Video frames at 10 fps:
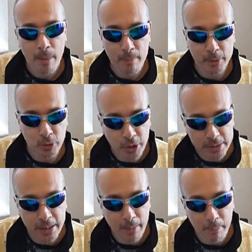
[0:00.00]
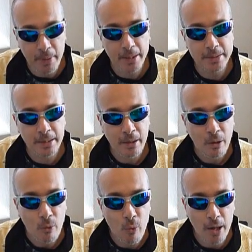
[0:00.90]
per riuscire a capire
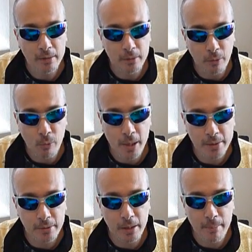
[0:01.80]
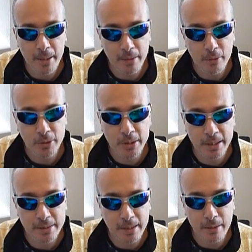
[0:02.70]
quanto questo elemento
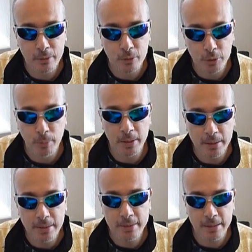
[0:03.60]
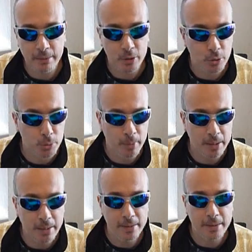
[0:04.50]
sia stato
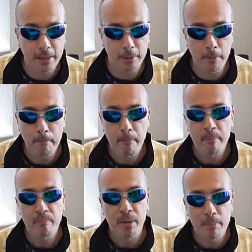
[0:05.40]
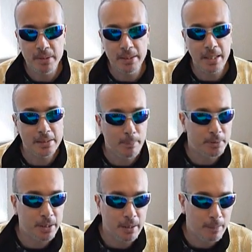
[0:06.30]
strumentalizzato per
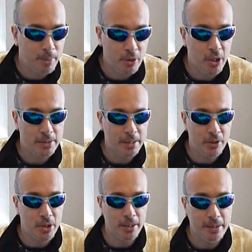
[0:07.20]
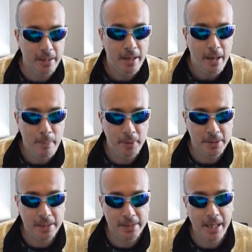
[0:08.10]
andare a plagiare la gente e per
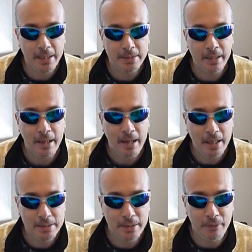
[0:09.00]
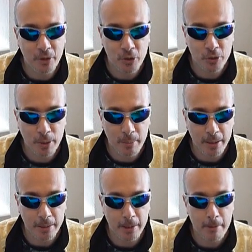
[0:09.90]
creare
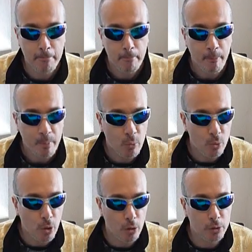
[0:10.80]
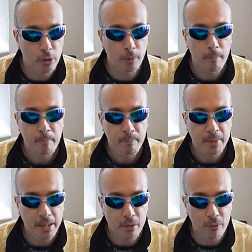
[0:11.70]
artificiosamente un odio
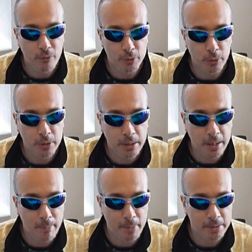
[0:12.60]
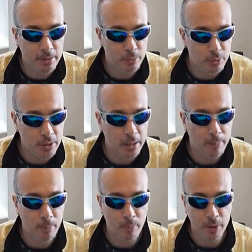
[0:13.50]
nei confronti della parte russa della
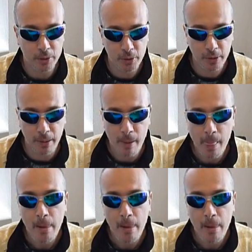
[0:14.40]
popolazione.